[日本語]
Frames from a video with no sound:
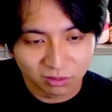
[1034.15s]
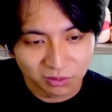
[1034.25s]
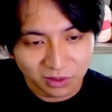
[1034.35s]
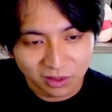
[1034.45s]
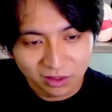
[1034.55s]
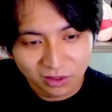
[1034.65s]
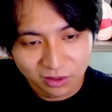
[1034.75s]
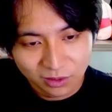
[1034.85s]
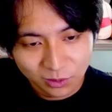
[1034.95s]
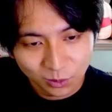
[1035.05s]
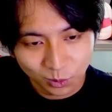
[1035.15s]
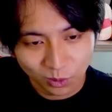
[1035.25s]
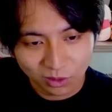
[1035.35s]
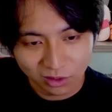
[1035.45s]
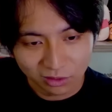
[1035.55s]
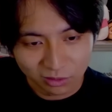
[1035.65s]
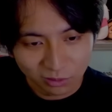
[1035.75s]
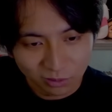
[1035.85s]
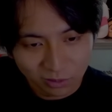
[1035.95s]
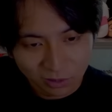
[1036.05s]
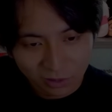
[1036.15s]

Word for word: 俺は。よくわからへんけど。